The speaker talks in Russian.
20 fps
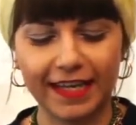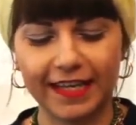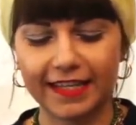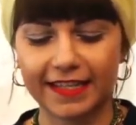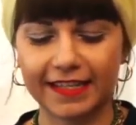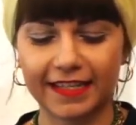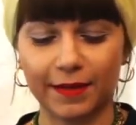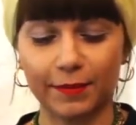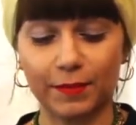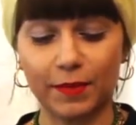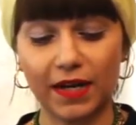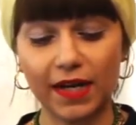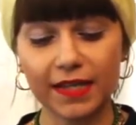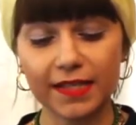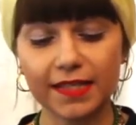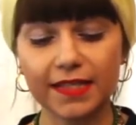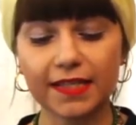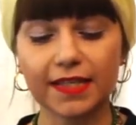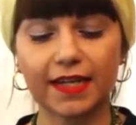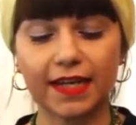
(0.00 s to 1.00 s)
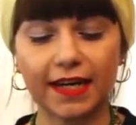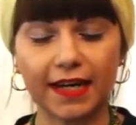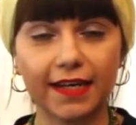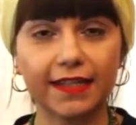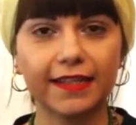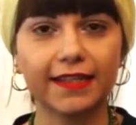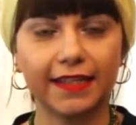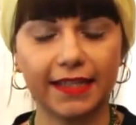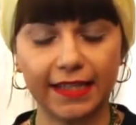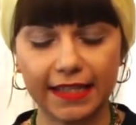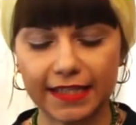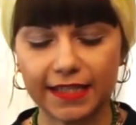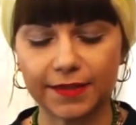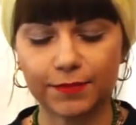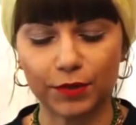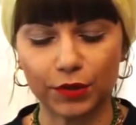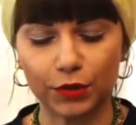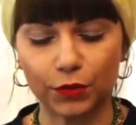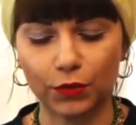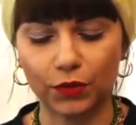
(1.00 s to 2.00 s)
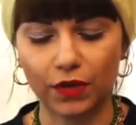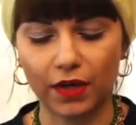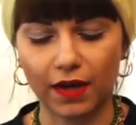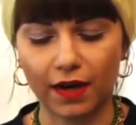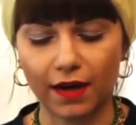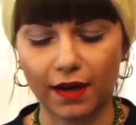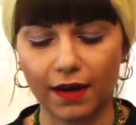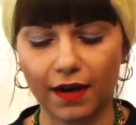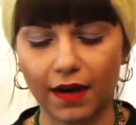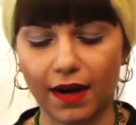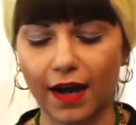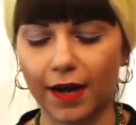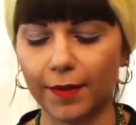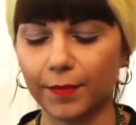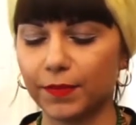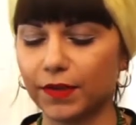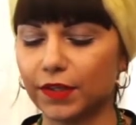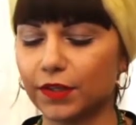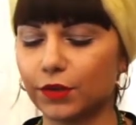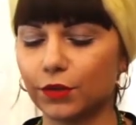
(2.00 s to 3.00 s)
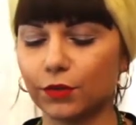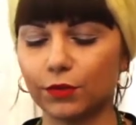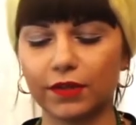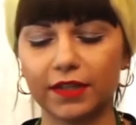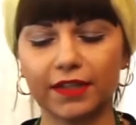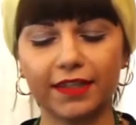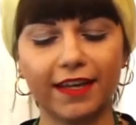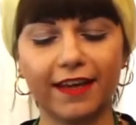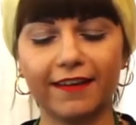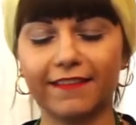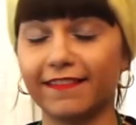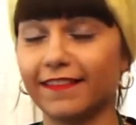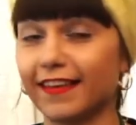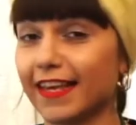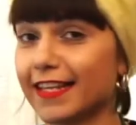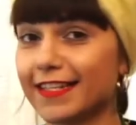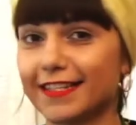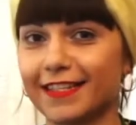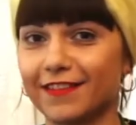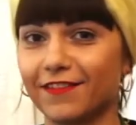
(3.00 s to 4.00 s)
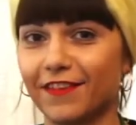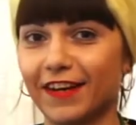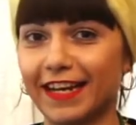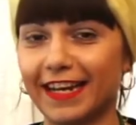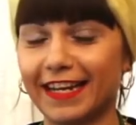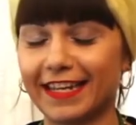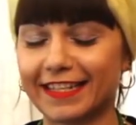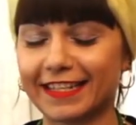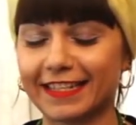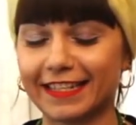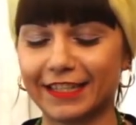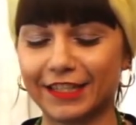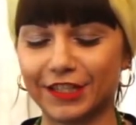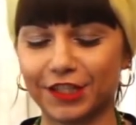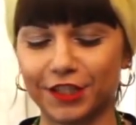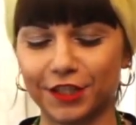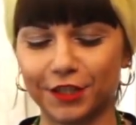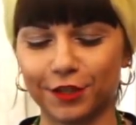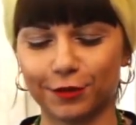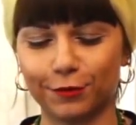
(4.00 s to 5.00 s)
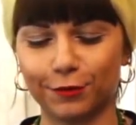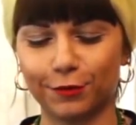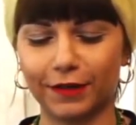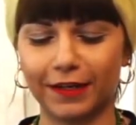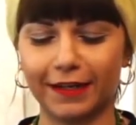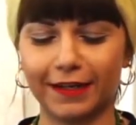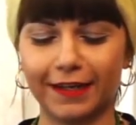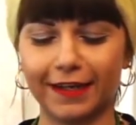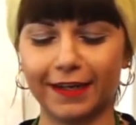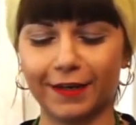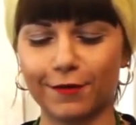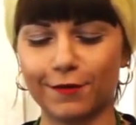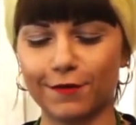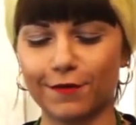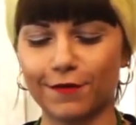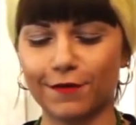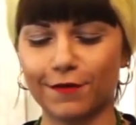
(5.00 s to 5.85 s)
Собрался хан есть петуха, а петух на весь дворец кричит «Кукареку!